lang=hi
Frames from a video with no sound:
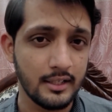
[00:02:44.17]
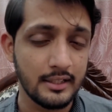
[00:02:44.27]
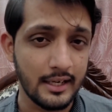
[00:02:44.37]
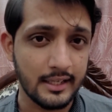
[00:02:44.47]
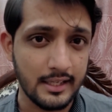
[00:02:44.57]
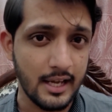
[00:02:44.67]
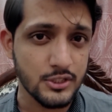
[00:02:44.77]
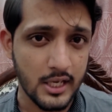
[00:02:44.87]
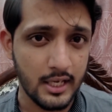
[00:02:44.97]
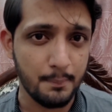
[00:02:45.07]
लड़कियां
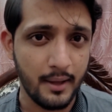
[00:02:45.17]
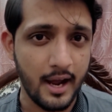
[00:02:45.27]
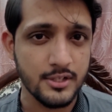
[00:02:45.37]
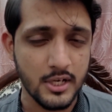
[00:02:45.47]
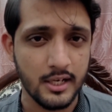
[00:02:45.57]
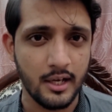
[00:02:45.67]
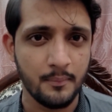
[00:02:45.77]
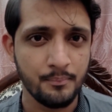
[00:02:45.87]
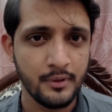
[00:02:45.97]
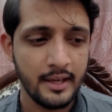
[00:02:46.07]
चैनल पर आ जाए ना
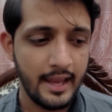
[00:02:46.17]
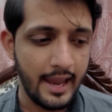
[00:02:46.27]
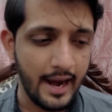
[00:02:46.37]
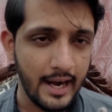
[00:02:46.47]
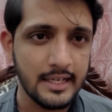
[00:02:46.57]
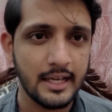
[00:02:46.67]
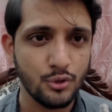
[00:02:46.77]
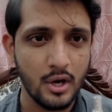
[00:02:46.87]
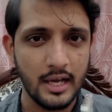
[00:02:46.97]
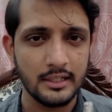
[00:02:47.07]
एड के
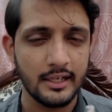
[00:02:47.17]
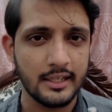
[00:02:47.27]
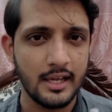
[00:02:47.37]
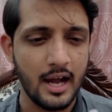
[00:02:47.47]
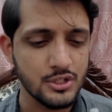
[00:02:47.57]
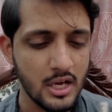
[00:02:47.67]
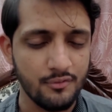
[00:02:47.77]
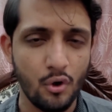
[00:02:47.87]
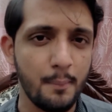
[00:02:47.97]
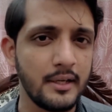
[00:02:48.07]
दौरान लड़कियां आ जाए
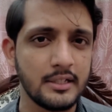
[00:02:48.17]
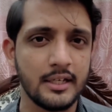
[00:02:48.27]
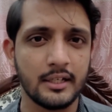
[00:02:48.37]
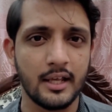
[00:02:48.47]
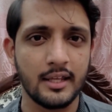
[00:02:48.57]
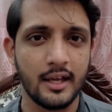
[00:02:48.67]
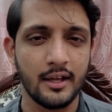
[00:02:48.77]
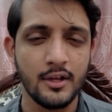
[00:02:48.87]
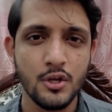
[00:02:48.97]
वो भी ठीक नहीं है